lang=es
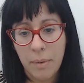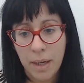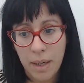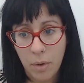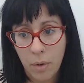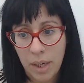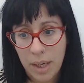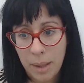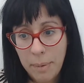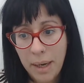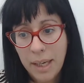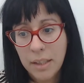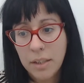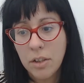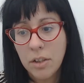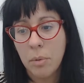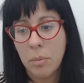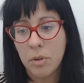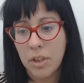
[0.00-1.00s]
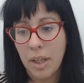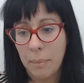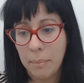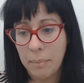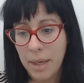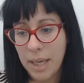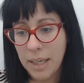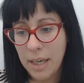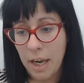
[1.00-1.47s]
banco alemán, como
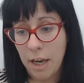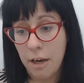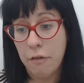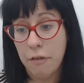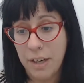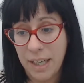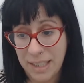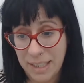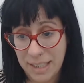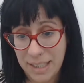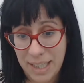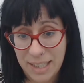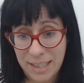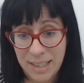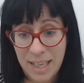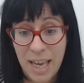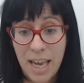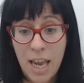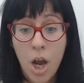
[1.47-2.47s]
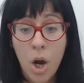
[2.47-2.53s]
también el francés.